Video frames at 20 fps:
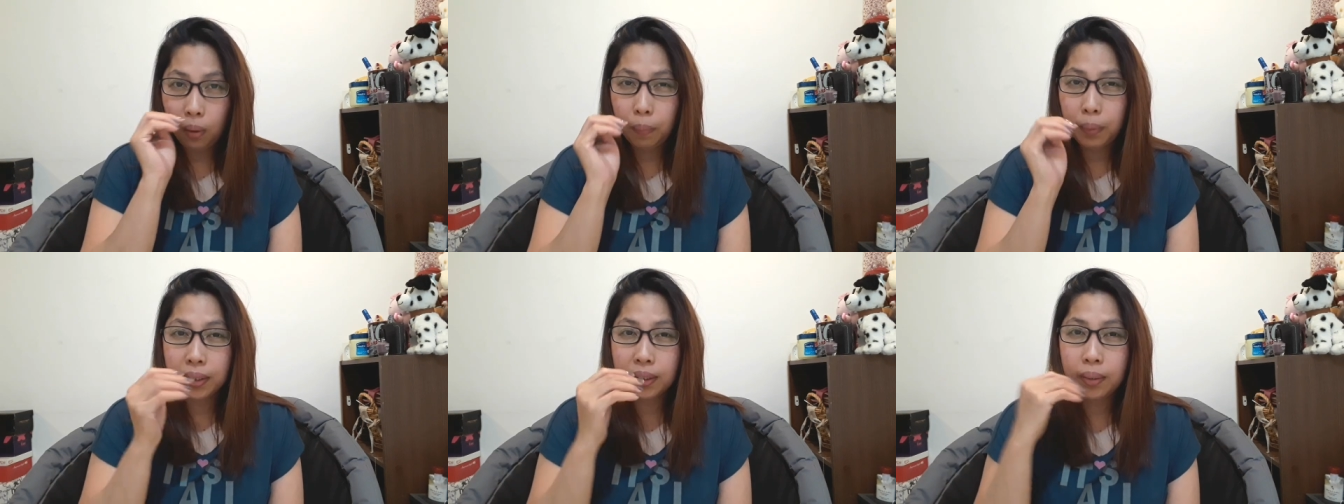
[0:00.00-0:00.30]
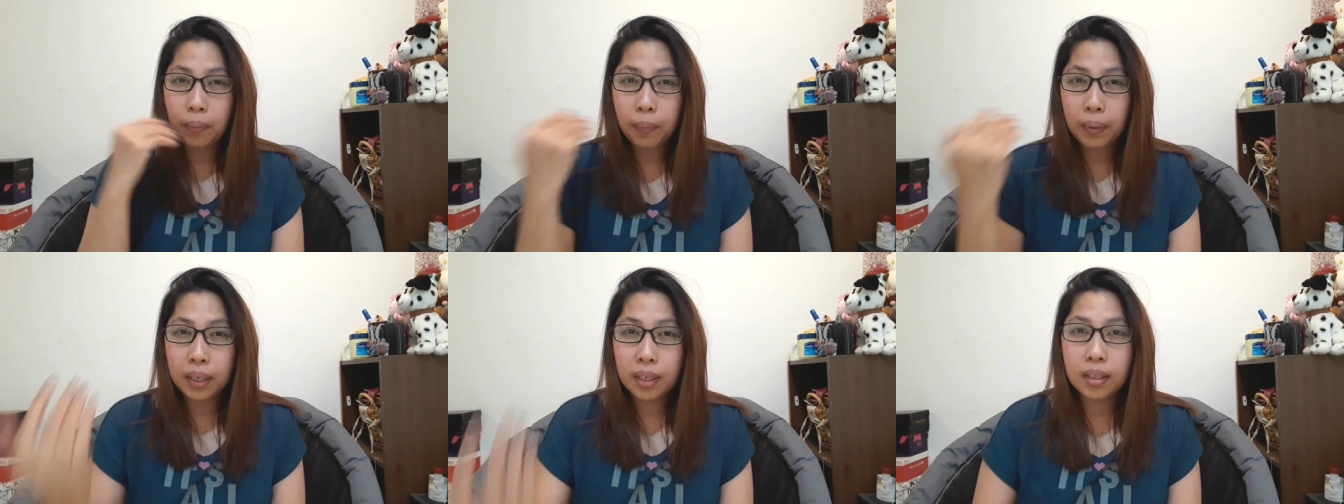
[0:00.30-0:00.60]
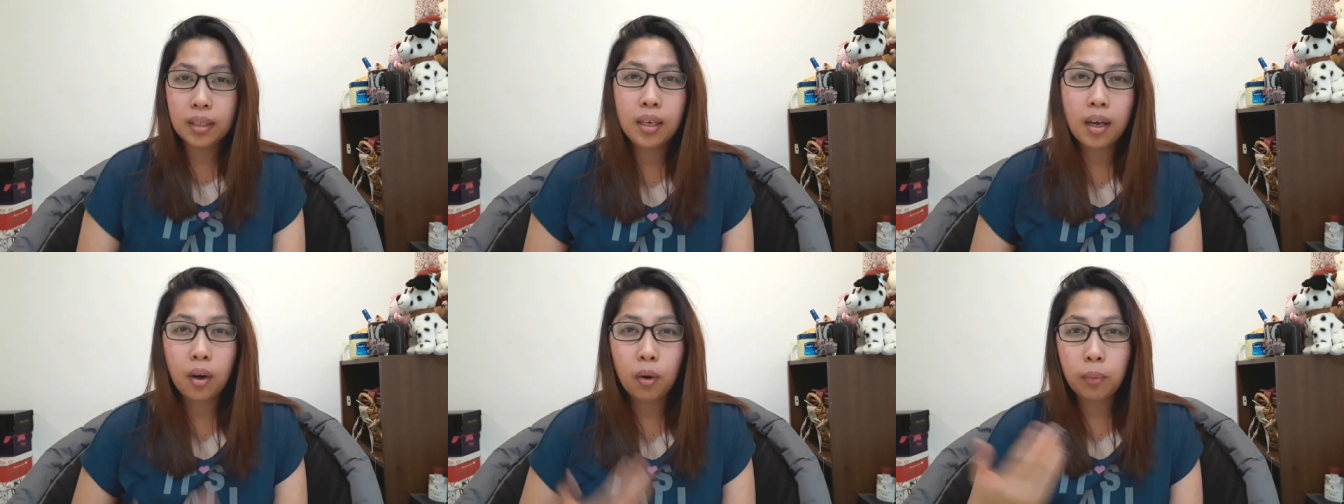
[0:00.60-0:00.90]
Basta pag
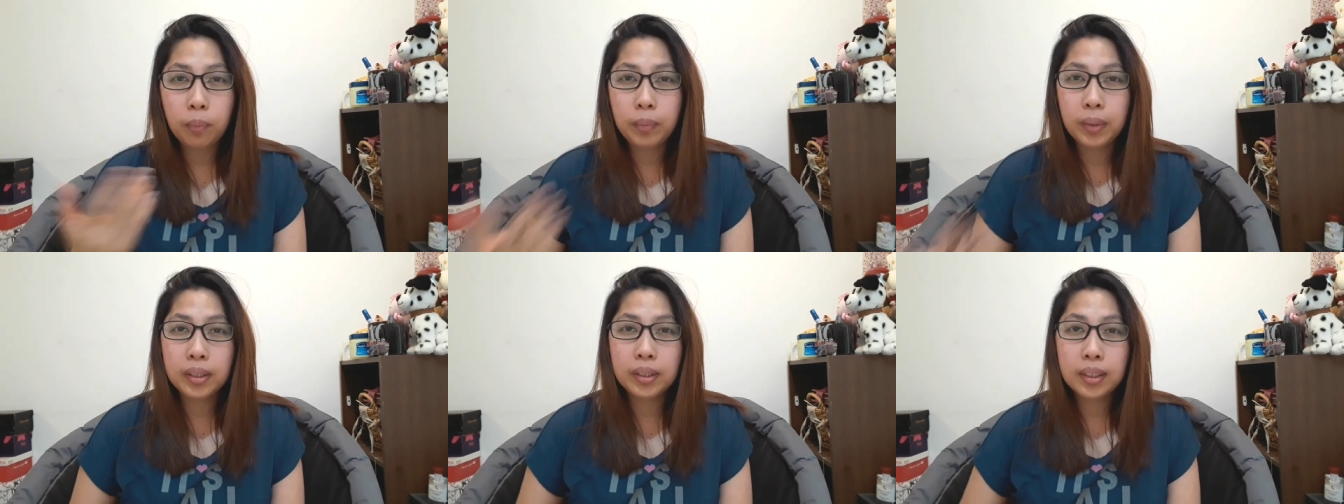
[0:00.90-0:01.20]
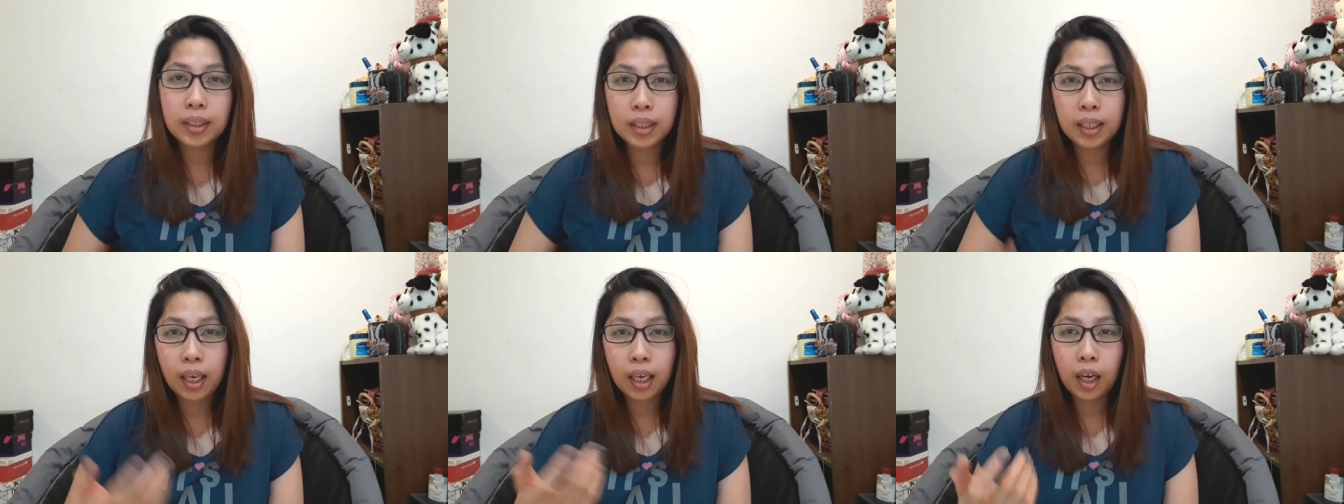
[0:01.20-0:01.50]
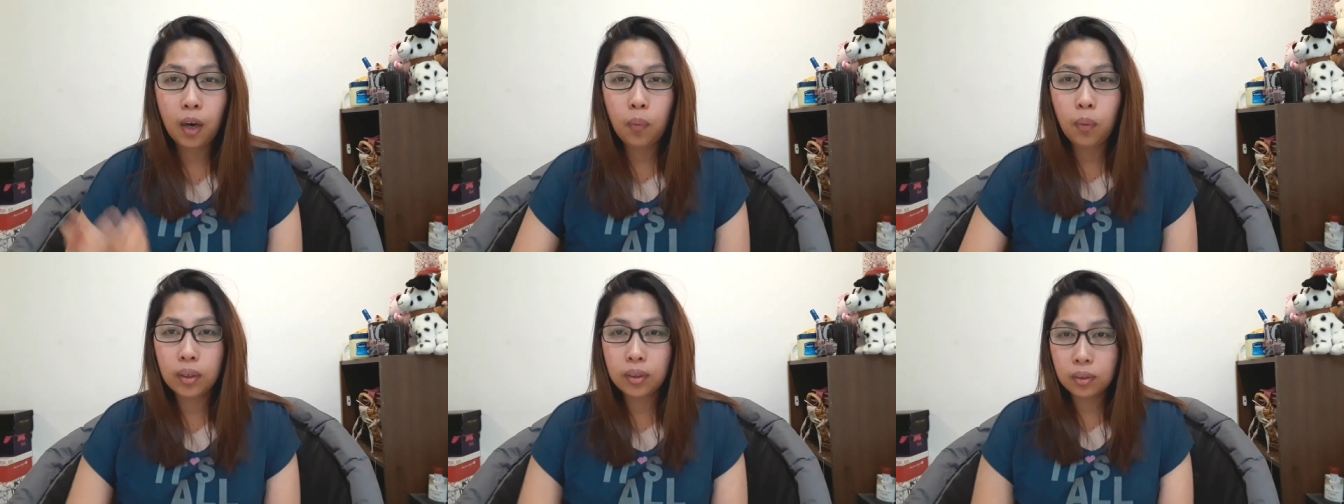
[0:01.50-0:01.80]
hindi ako busy,
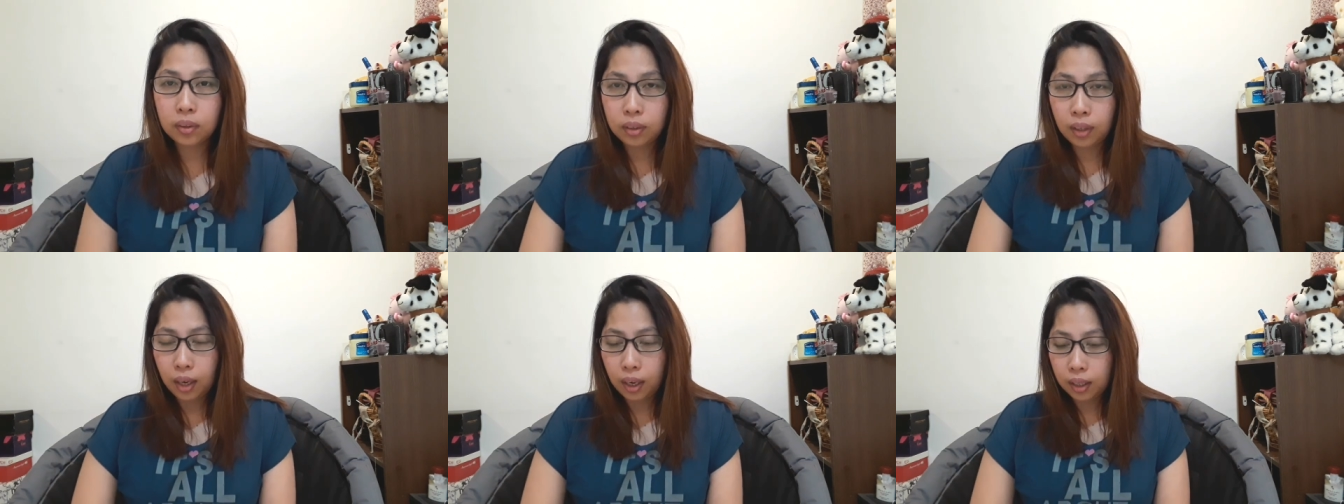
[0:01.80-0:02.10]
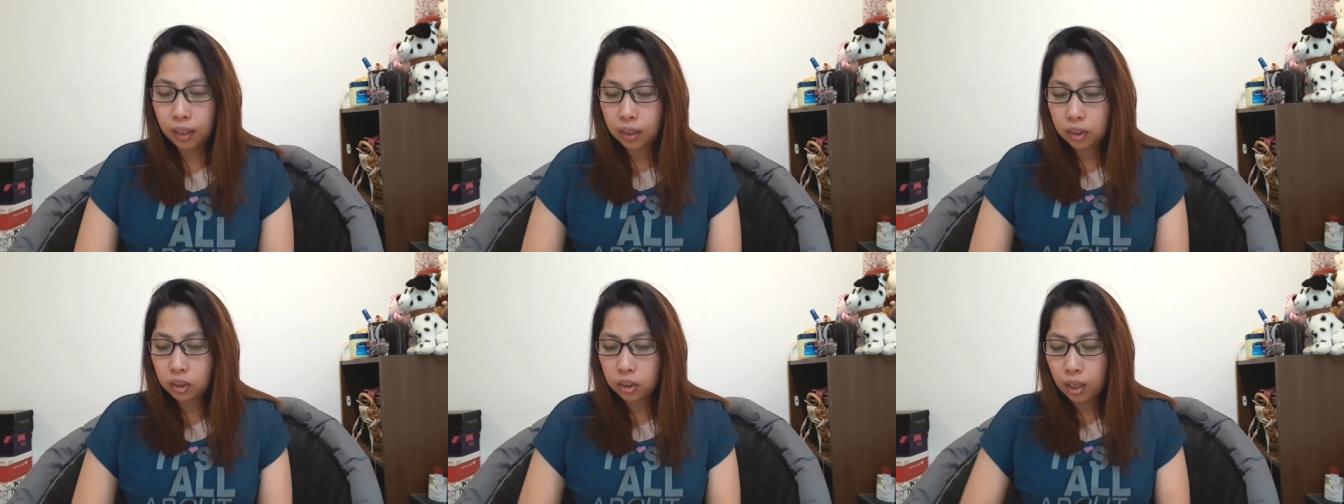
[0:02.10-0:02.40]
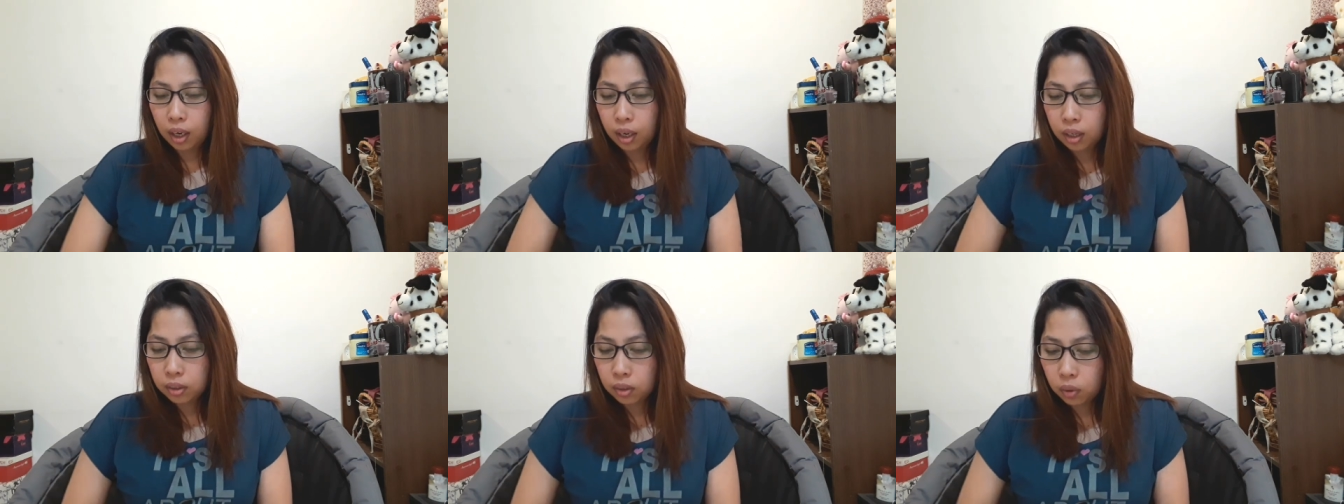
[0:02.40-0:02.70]
gagawan ko talaga
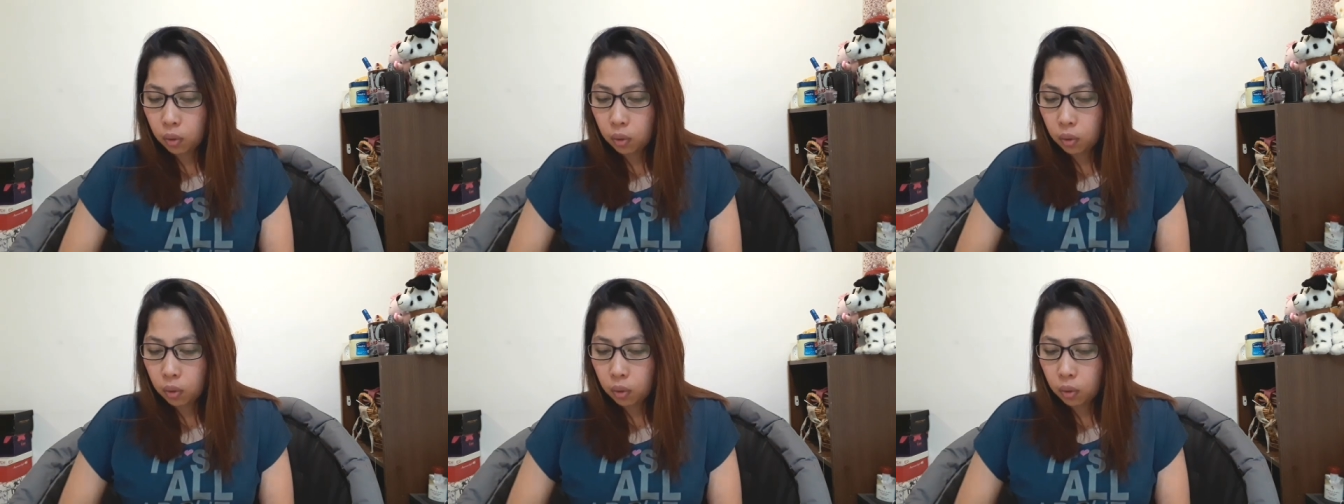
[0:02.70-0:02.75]
siya.